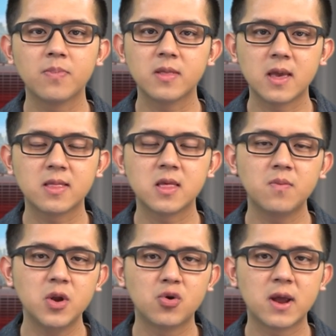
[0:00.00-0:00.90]
nhanh
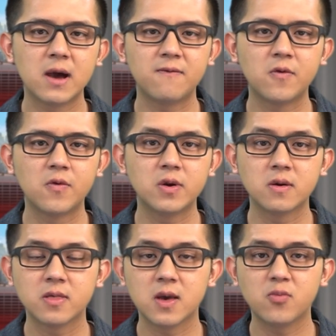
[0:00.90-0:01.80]
chóng điều tra vụ
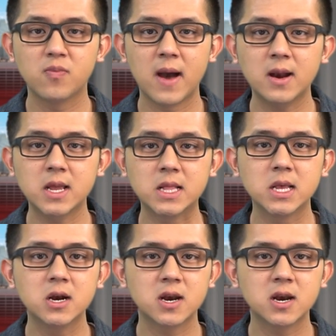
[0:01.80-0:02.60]
đường dây mua bán tinh tiết